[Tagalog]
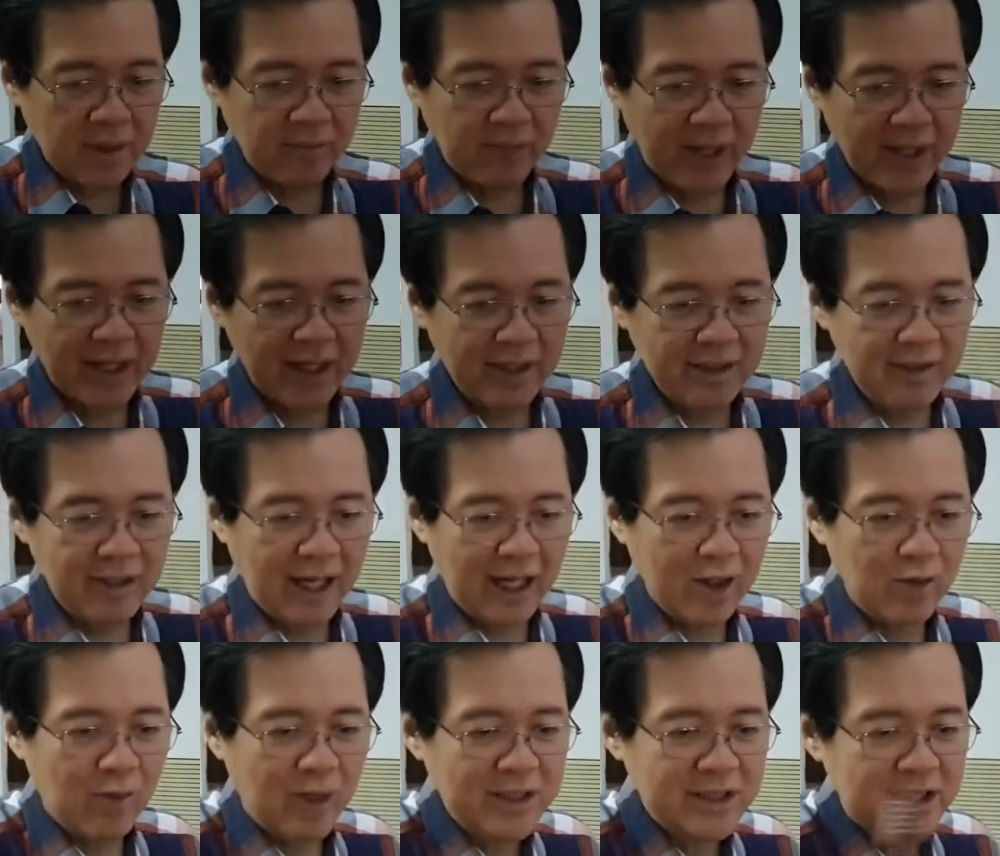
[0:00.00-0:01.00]
Parang
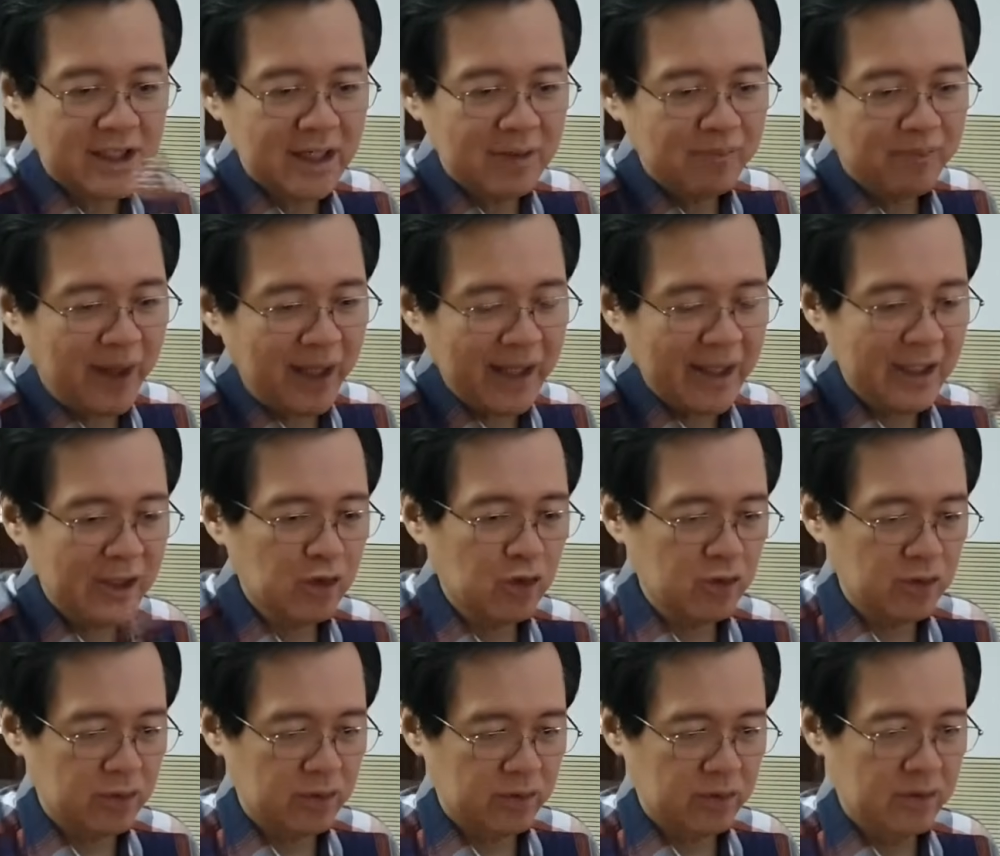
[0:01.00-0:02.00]
gagawa siya ng paikot.